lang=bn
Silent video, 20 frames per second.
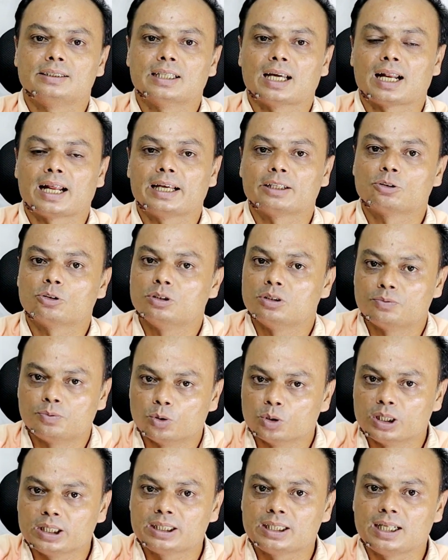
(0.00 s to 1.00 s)
যারা এতদিন
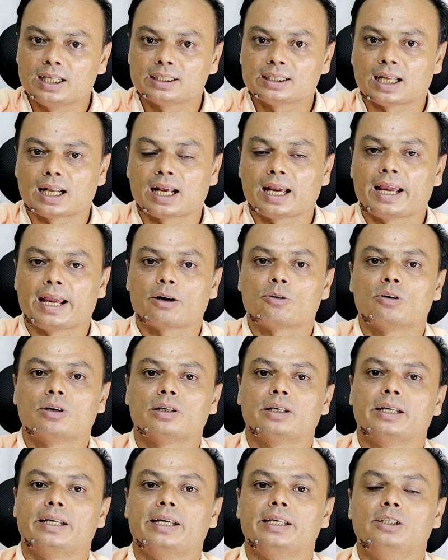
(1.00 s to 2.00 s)
ফোন দিচ্ছিলেন তারা এখন
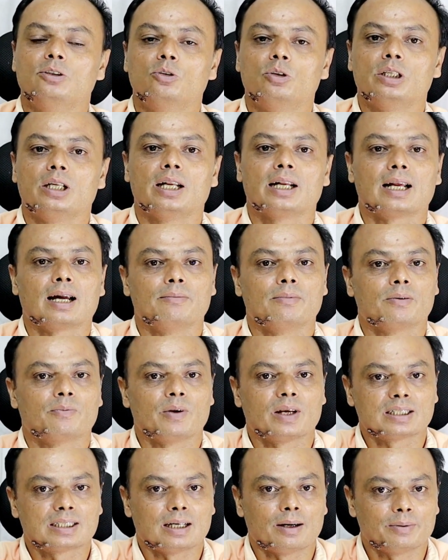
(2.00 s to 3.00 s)
এই ইউটিএলের গামা
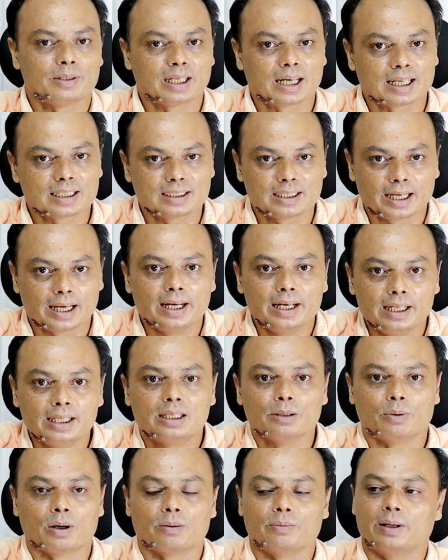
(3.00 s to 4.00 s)
প্লাসটা আমাদের কাছ থেকে
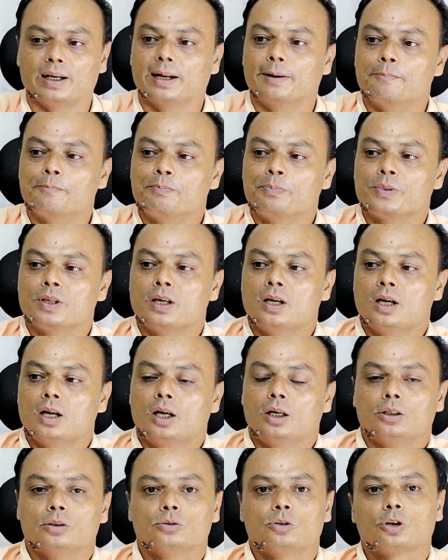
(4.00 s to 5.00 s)
নিতে পারবেন
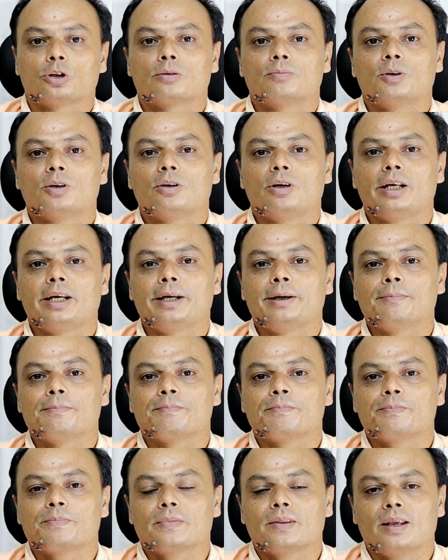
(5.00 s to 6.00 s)
দর্শক মণ্ডলী
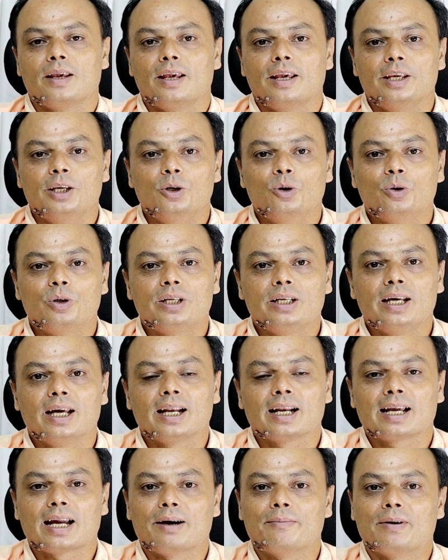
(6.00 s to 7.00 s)

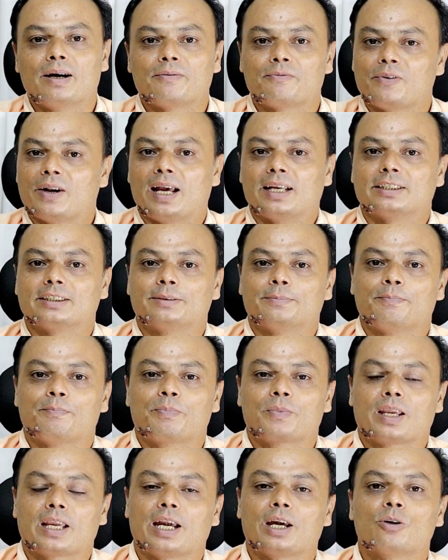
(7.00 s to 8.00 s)
ইউটিএল গামা প্লাস
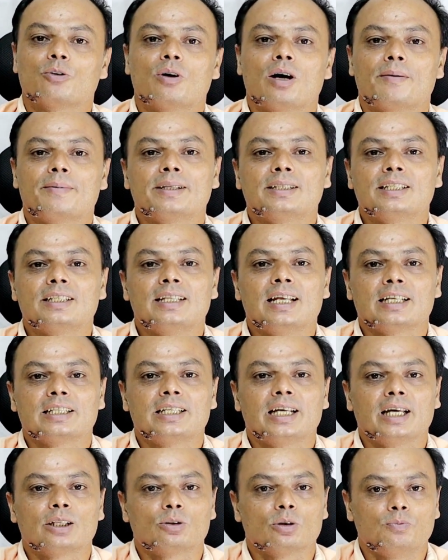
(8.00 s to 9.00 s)
কেন আমাদের
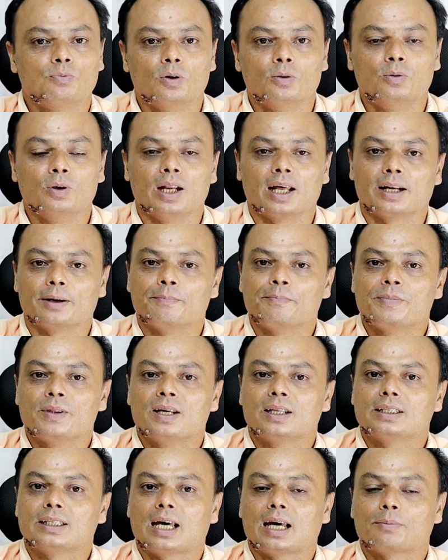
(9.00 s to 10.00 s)
দেশে এত পপুলার
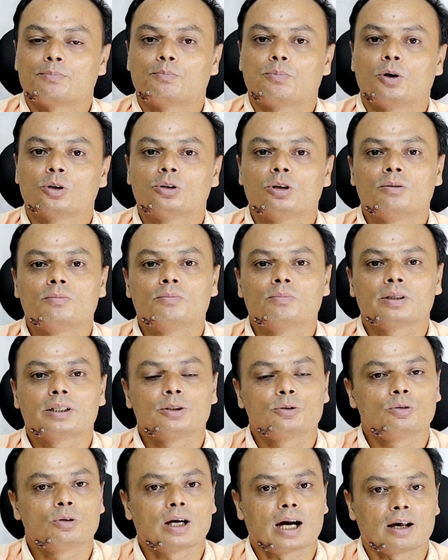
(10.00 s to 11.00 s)
তার প্রথম
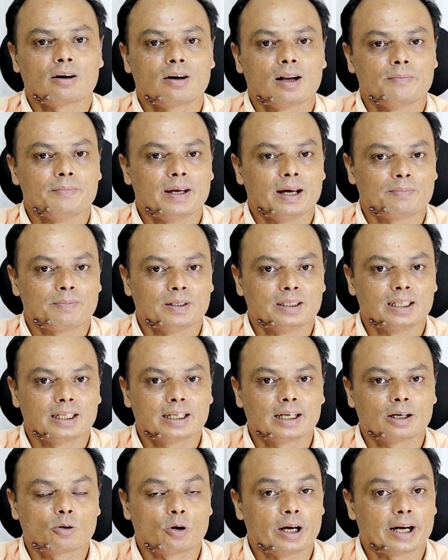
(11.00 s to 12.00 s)
কিছু কারণ আমি
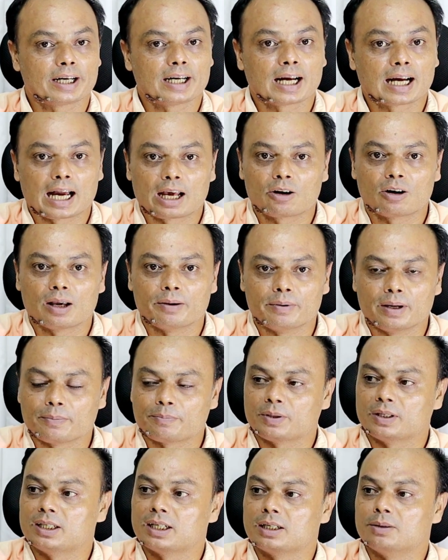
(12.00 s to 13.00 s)
আপনাদেরকে কয়েকটা কারণ আমি
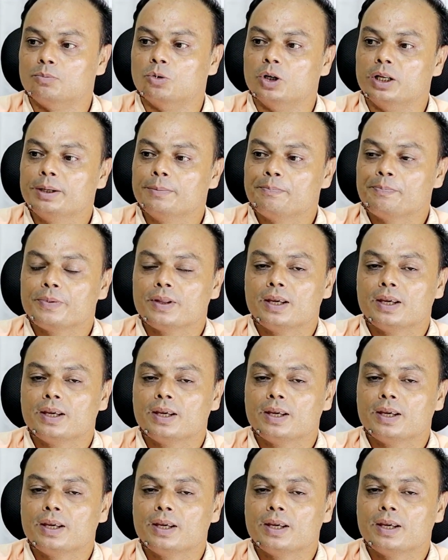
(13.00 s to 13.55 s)
আপনাদেরকে বলি